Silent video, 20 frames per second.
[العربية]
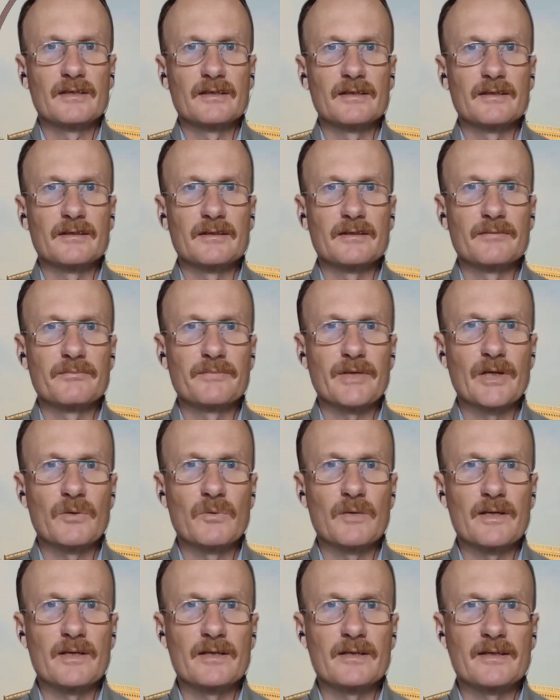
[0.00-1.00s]
آه،
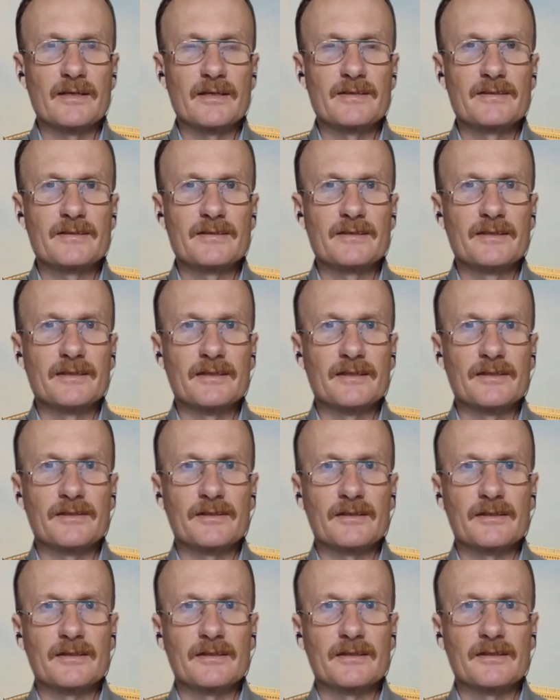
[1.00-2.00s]
محورا
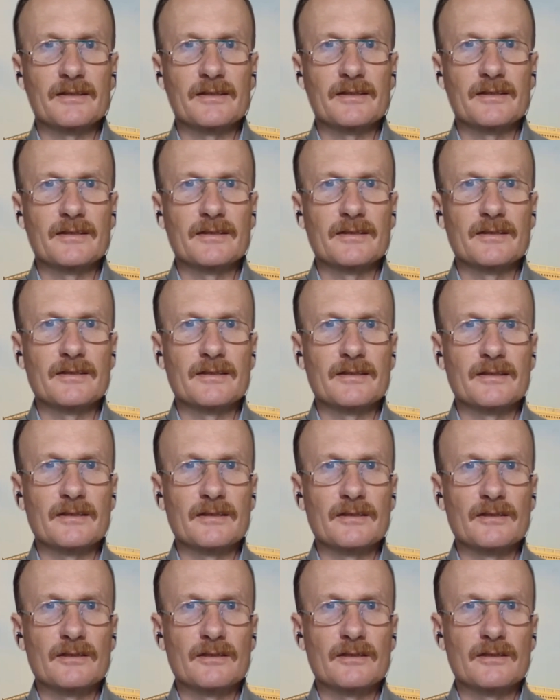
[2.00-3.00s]
رئيسيا آه،
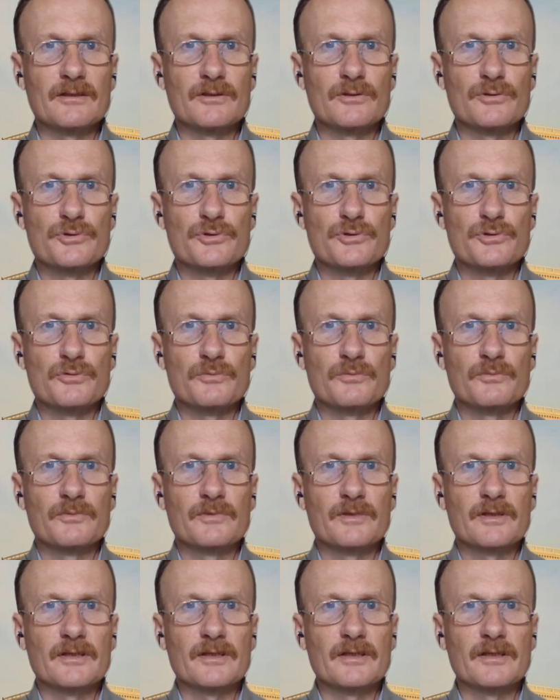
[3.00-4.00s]

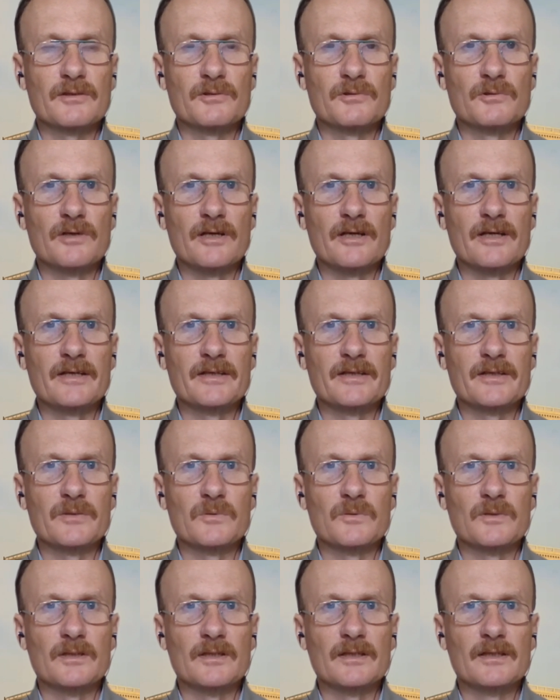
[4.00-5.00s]
للهجوم آه،
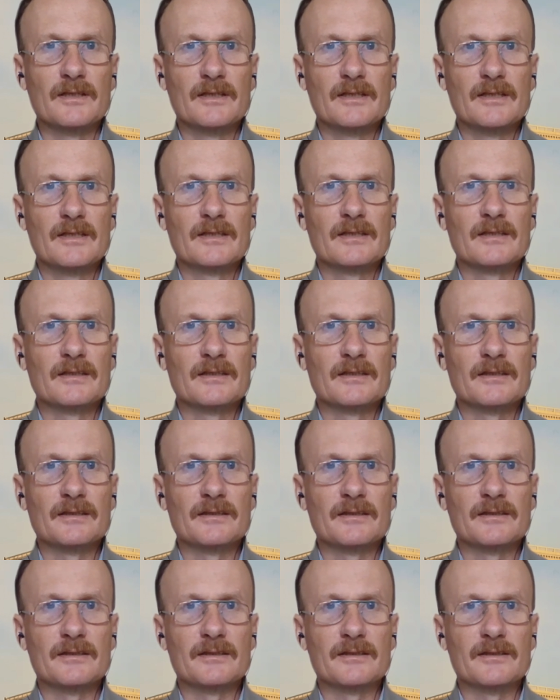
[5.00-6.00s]
الأوكراني و
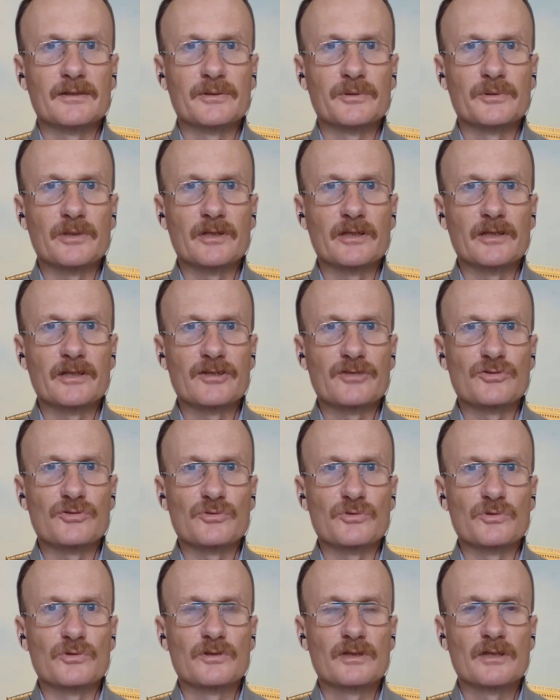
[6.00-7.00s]
آه،
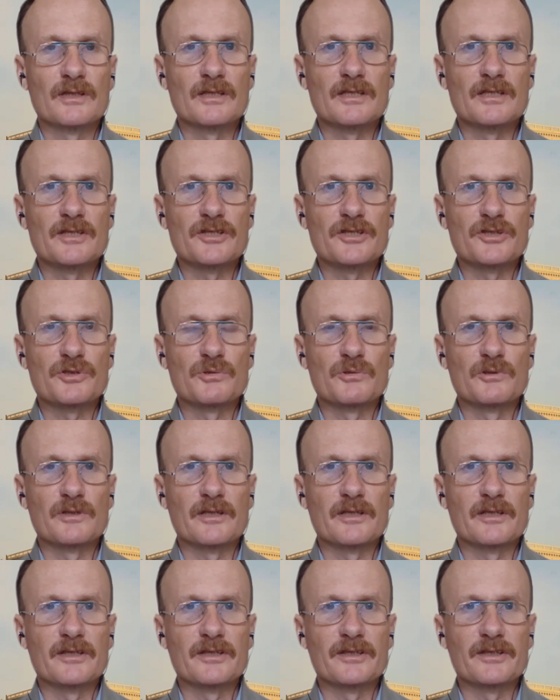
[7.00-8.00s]
يركز الجيش
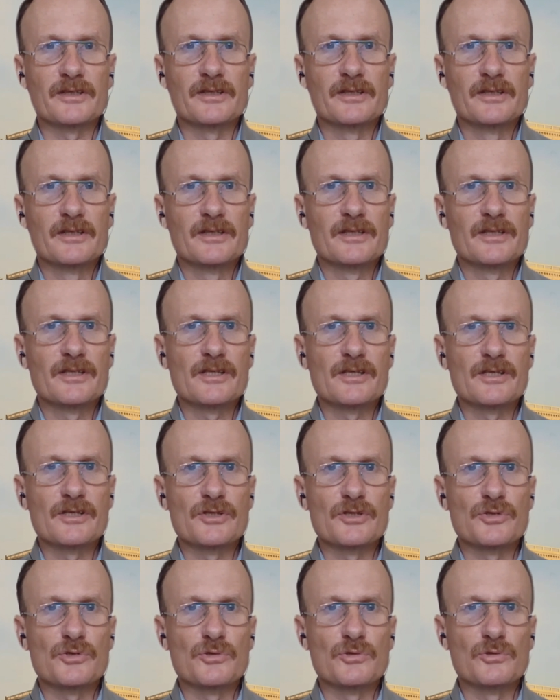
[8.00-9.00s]
الاوكراني
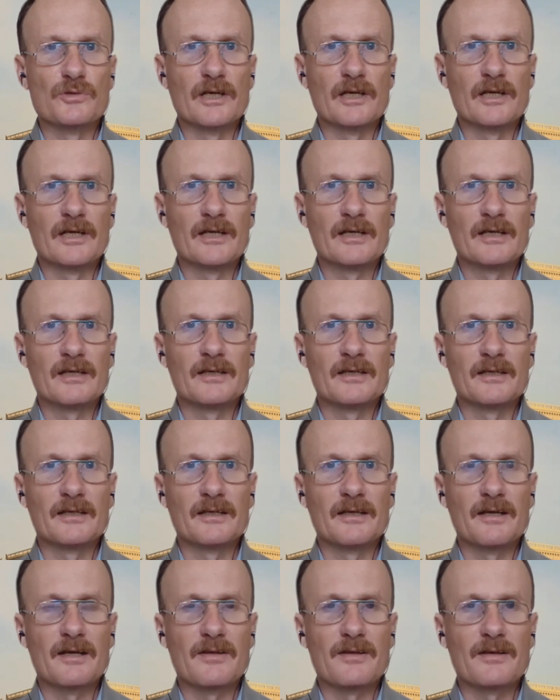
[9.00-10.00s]
آه، جهودها
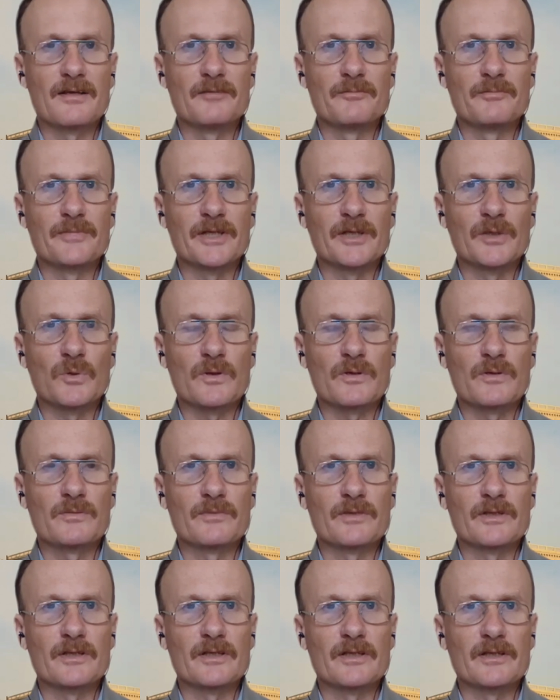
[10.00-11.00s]
على هذا
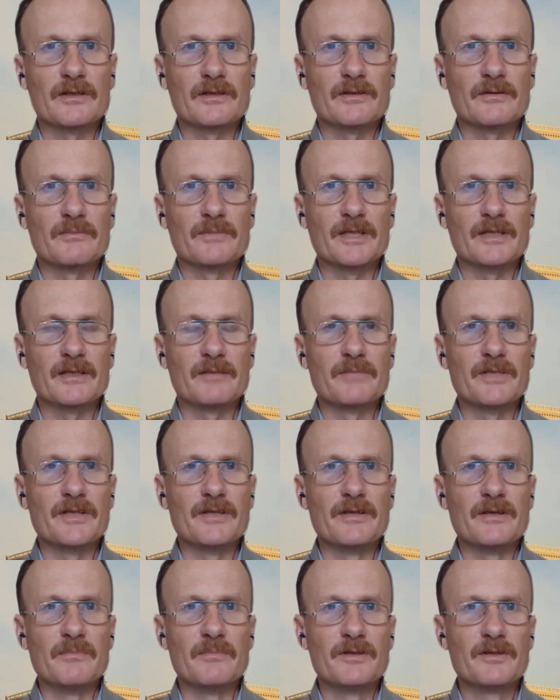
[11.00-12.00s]
المحور آه،
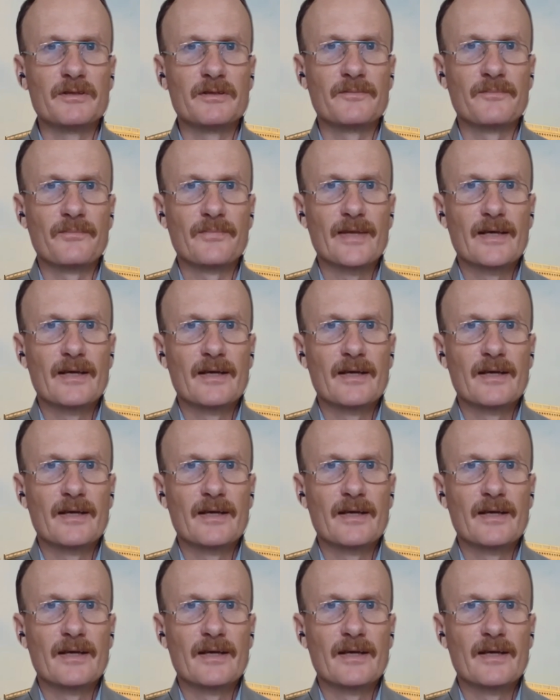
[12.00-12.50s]
بالضبط